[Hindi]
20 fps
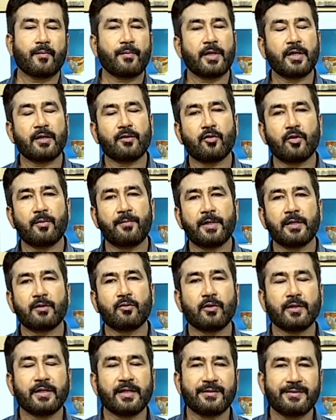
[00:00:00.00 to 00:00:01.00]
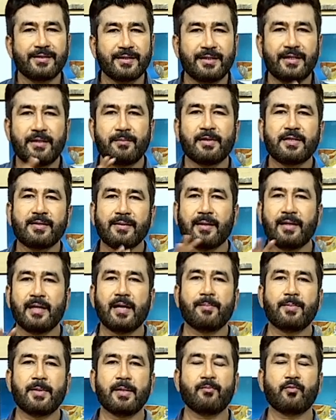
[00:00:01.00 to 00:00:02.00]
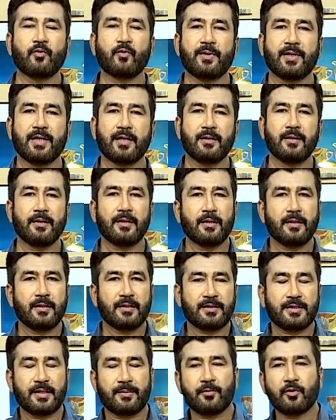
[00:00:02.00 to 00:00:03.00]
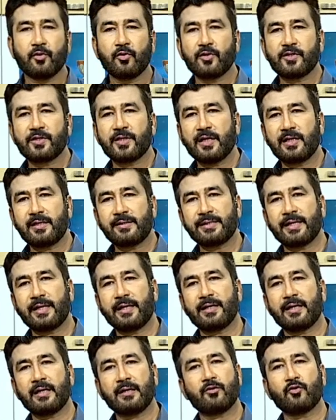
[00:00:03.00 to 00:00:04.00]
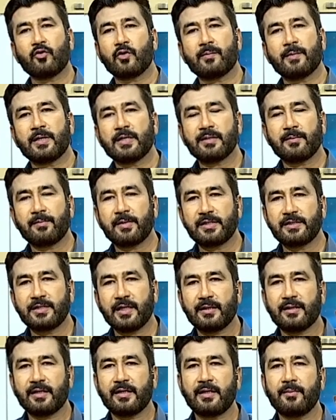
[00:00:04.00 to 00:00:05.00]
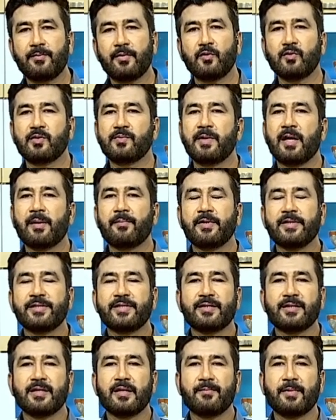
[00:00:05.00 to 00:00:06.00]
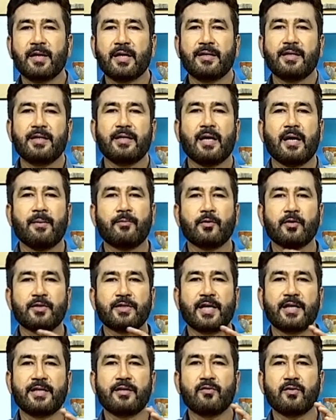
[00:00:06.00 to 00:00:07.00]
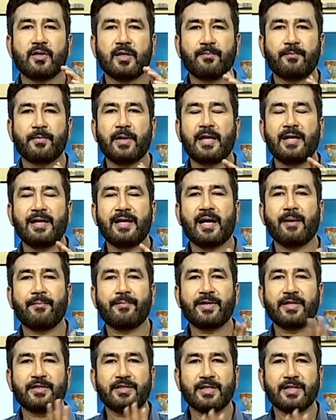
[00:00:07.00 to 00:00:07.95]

बिल्कुल बिल्कुल कर सकती है मसाला आपने भूना जब गोश्त गल जाएगा कोरमा सा बन जाता है ना फिर उसमें आपने जितना पानी आपको चाहिए होगा पहले आपने